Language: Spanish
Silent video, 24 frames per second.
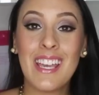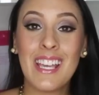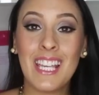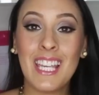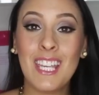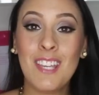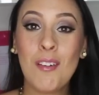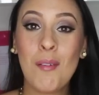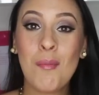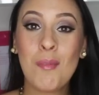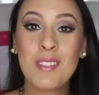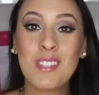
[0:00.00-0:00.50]

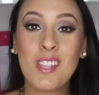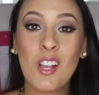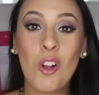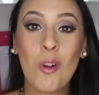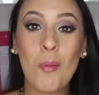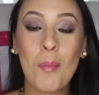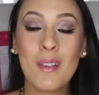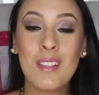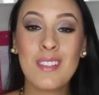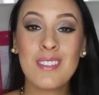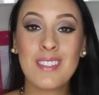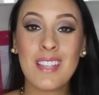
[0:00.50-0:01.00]
y vamos a
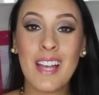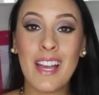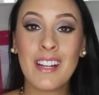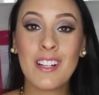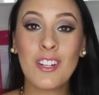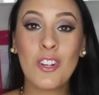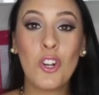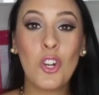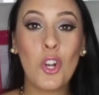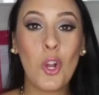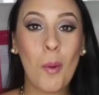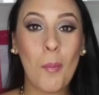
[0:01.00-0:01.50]

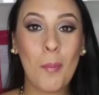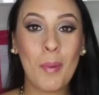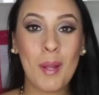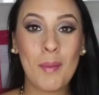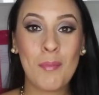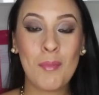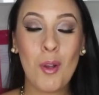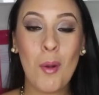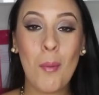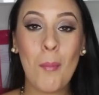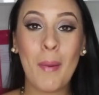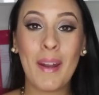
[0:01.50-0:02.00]
comenzar con los
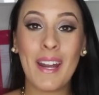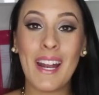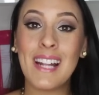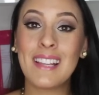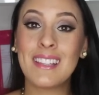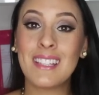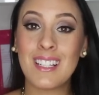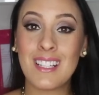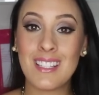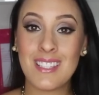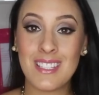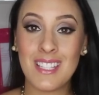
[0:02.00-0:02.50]
premios para
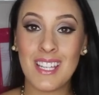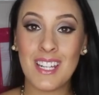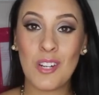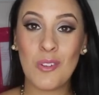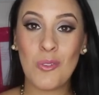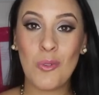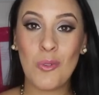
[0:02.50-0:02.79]
el tercer